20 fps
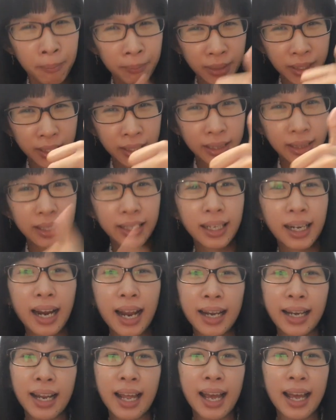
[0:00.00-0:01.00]
pinter
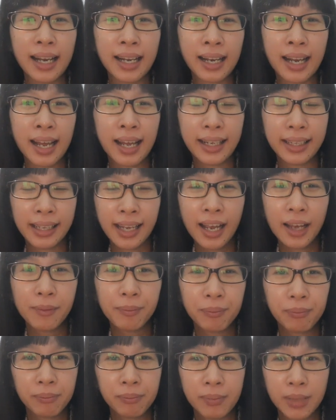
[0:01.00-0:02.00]
anak-anak ya.
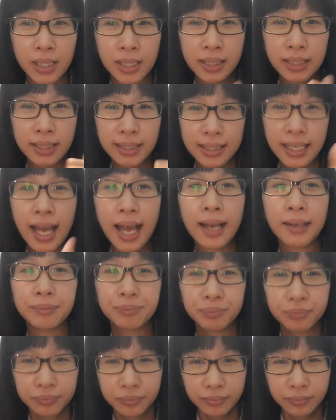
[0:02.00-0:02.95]
Bisa